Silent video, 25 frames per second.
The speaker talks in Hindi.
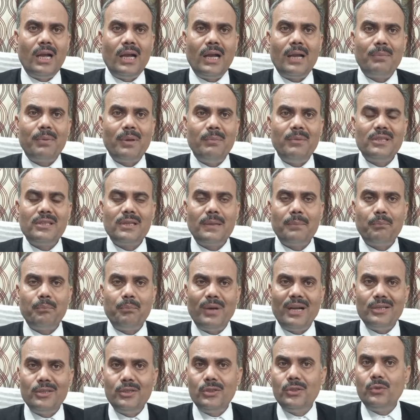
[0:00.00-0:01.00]
आप हमेशा
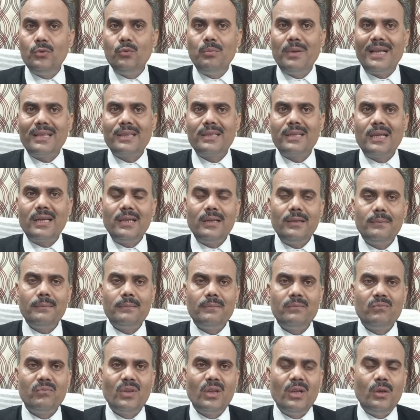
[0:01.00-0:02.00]
पॉजिटिव बात करें
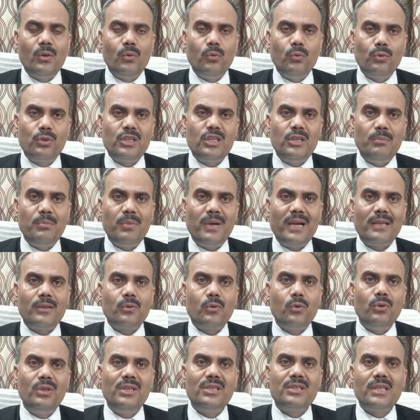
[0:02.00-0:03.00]
उसी बात
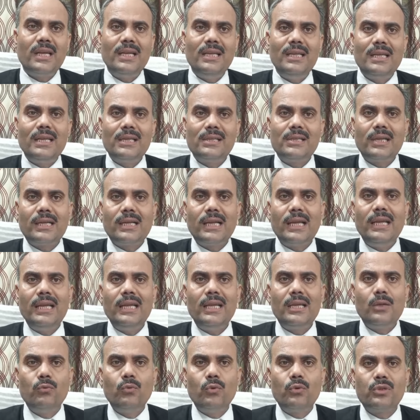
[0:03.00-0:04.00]
को इस तरीके से
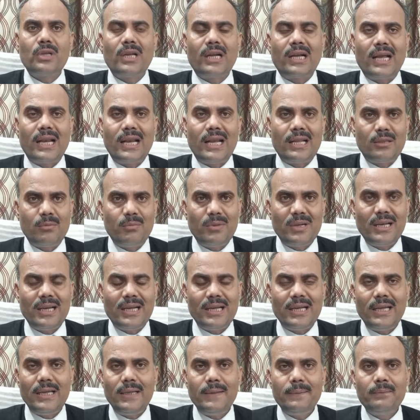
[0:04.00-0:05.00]
कहें कि वो सकारात्मक
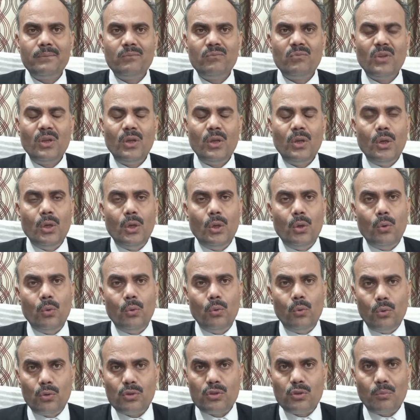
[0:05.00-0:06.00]
लगे
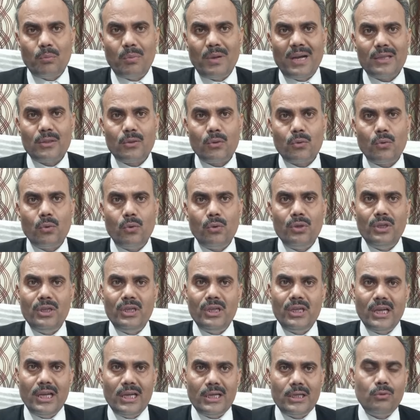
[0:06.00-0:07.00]
उस बात को
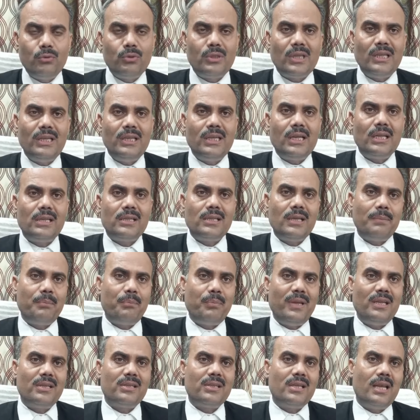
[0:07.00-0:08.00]
निगेटिव तरीके से
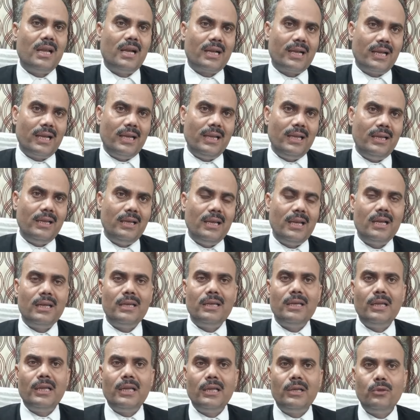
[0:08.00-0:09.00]
पेश ना करें ना
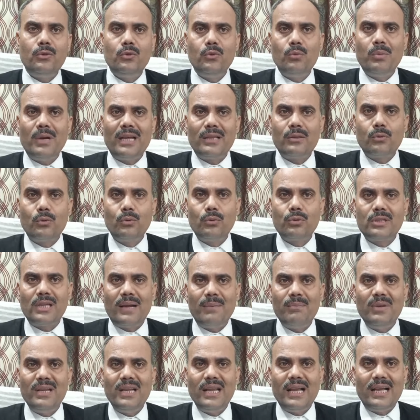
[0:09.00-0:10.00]
निगेटिव बात को
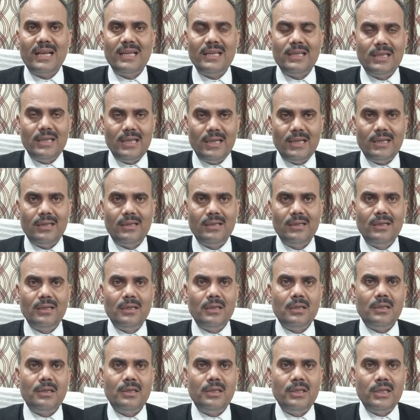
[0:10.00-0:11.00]
सामने आने दें
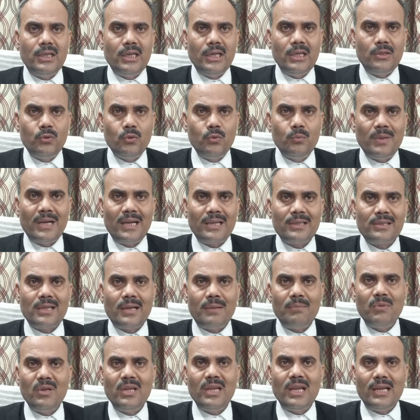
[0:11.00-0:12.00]
निगेटिव बात
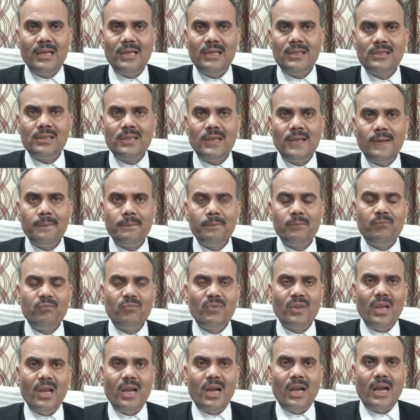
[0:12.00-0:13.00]
सामने आने से
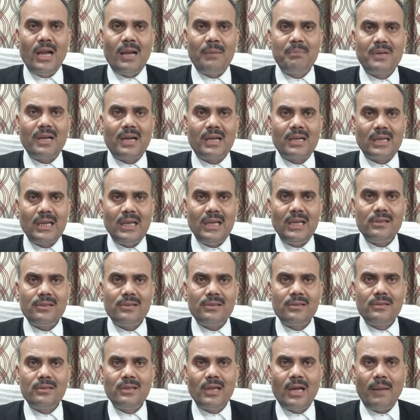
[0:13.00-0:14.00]
आपका
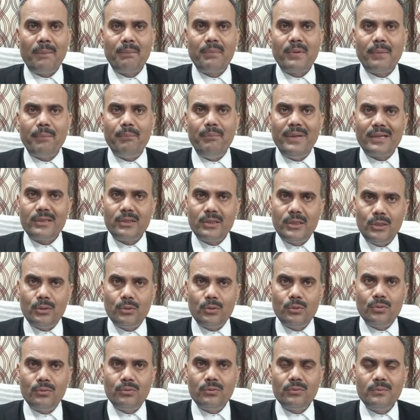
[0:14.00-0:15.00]
केस आपका
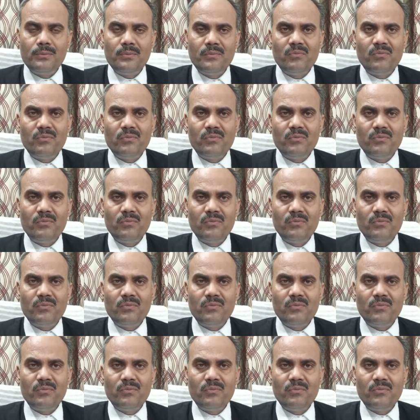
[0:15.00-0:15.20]
व्यक्तित्व